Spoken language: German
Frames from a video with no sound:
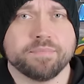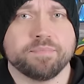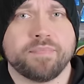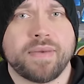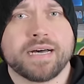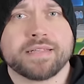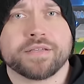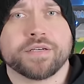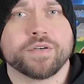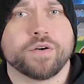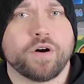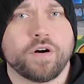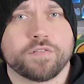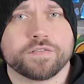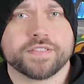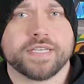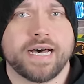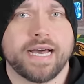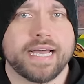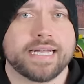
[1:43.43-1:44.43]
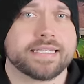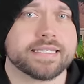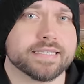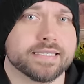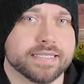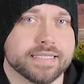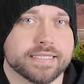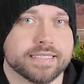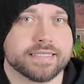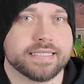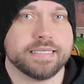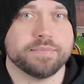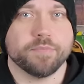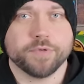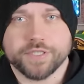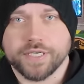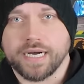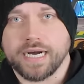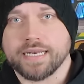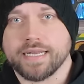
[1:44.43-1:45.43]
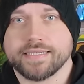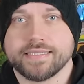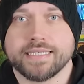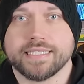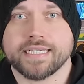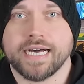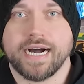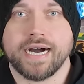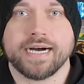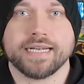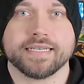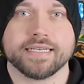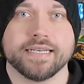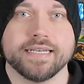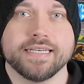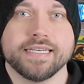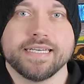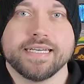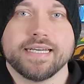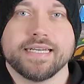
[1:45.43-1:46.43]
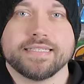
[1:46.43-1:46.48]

The Mother of Titans, die Mutter aller Titanen,